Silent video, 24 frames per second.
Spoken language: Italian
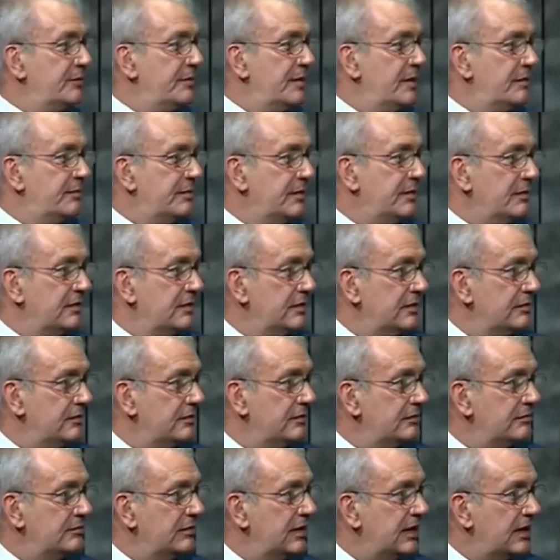Pepi,
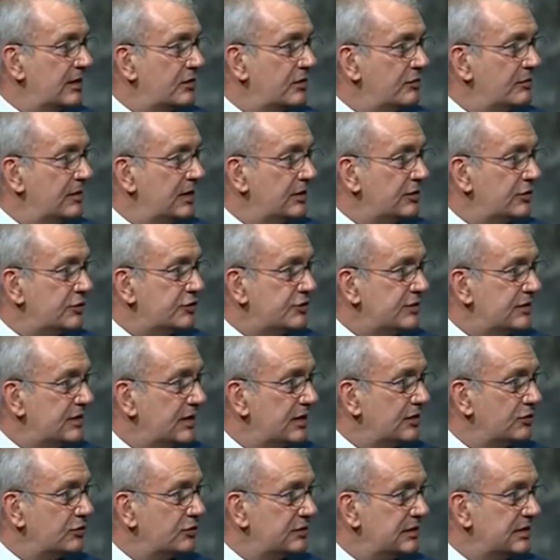mi raccomando, ci
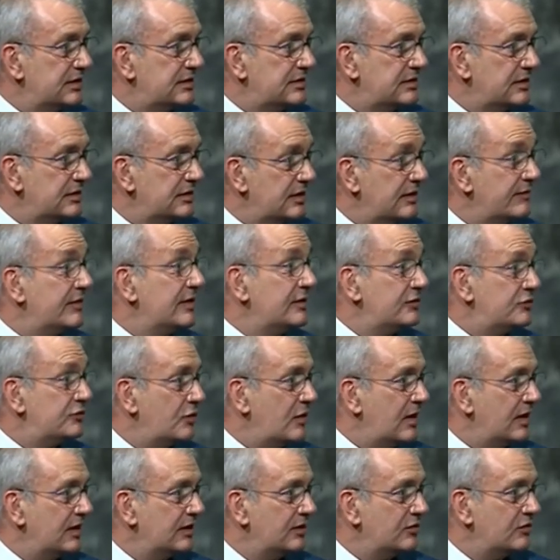dia notizie di
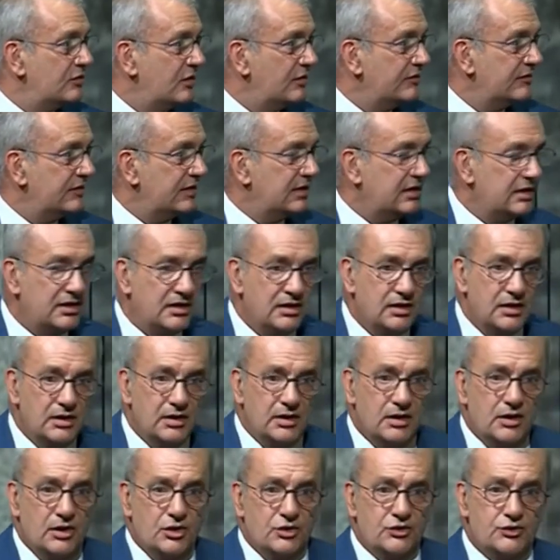eventuali nuovi
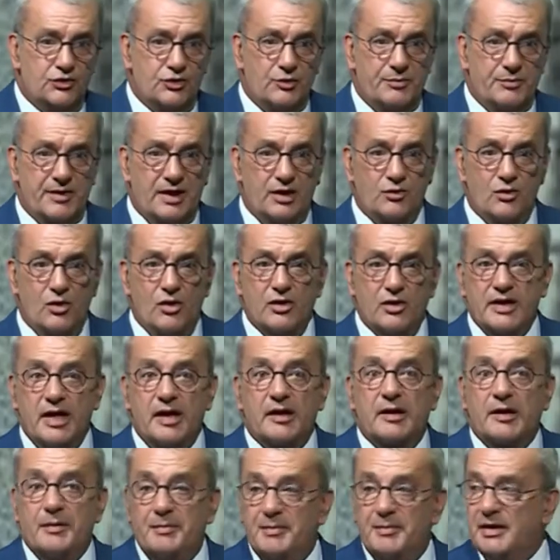sopralluoghi
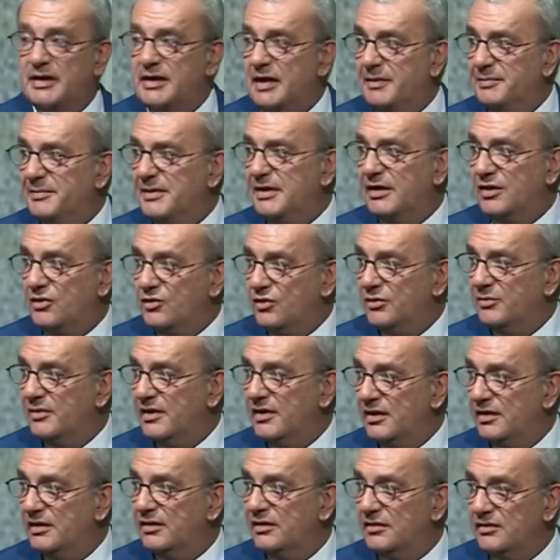anche per capire
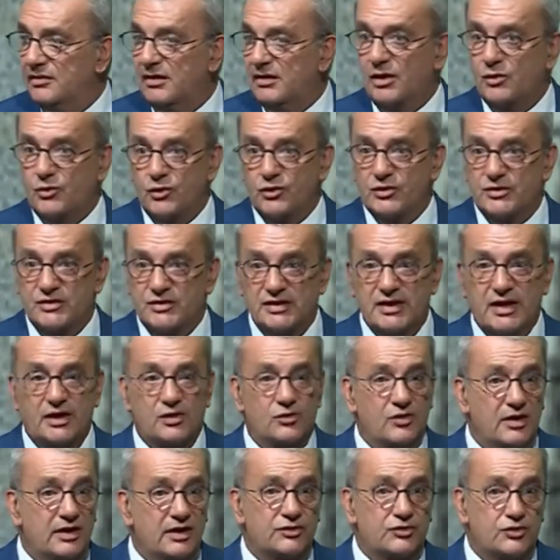come la curiosità
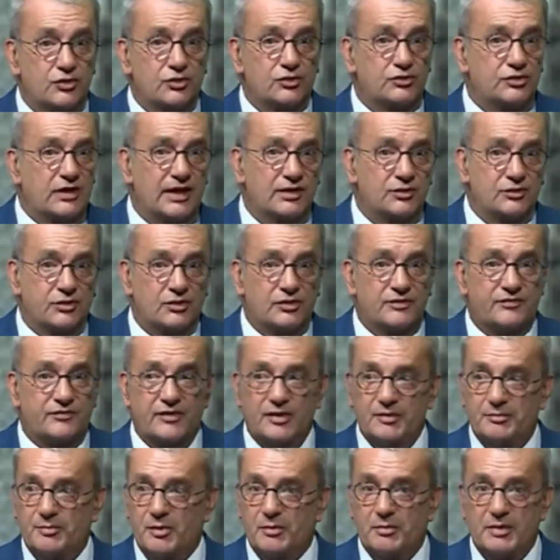non è soltanto di
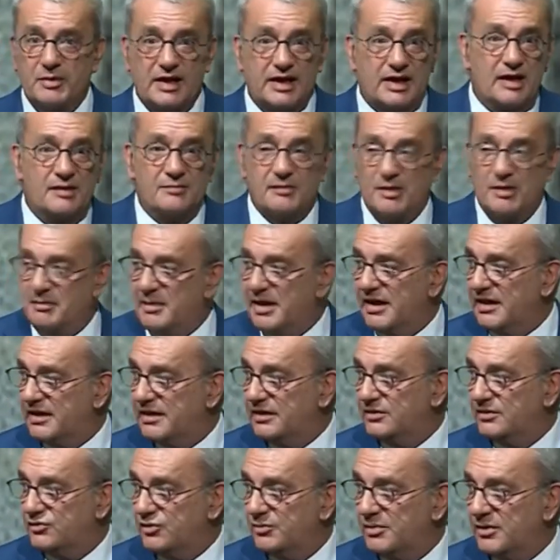Filippo Bellagamba ma
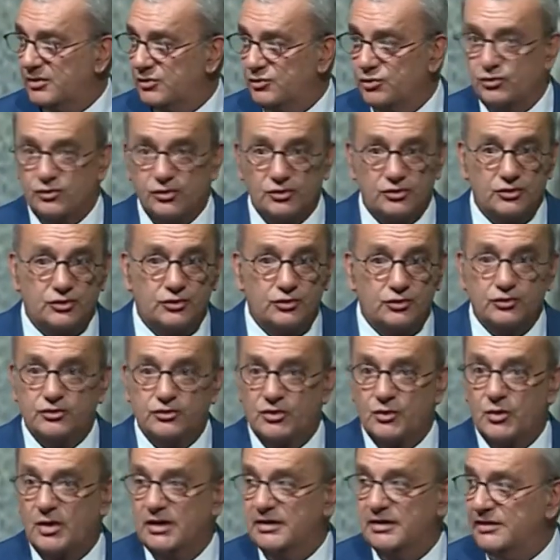anche e soprattutto di tutti
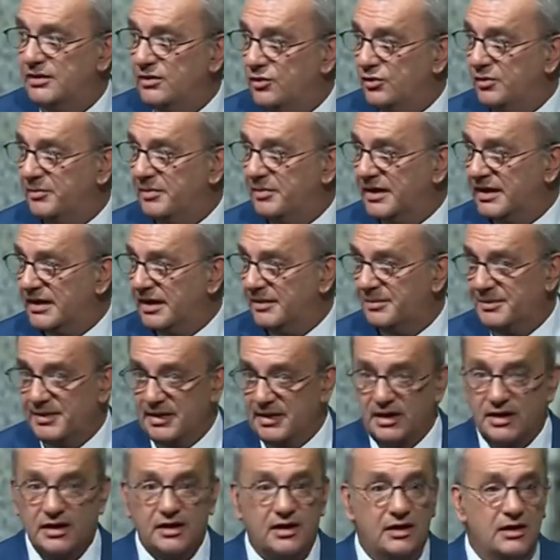quanti noi per
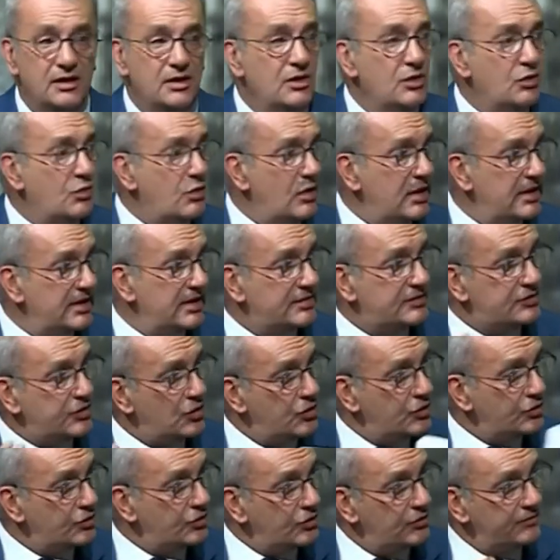capire quali
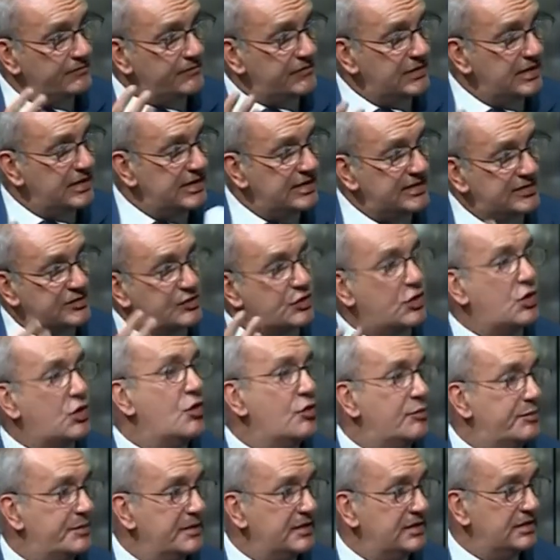sono gli
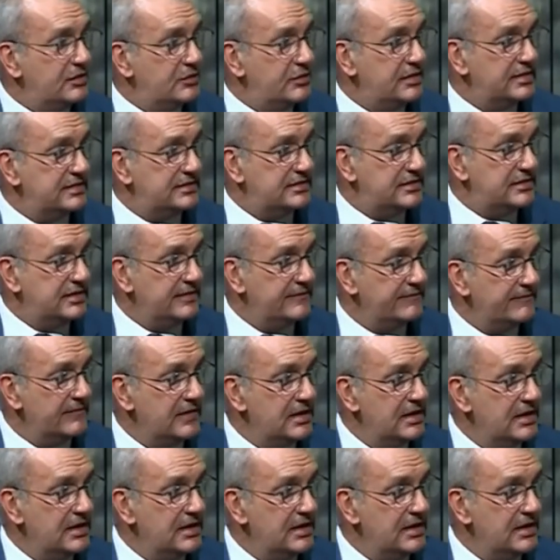scopi di questi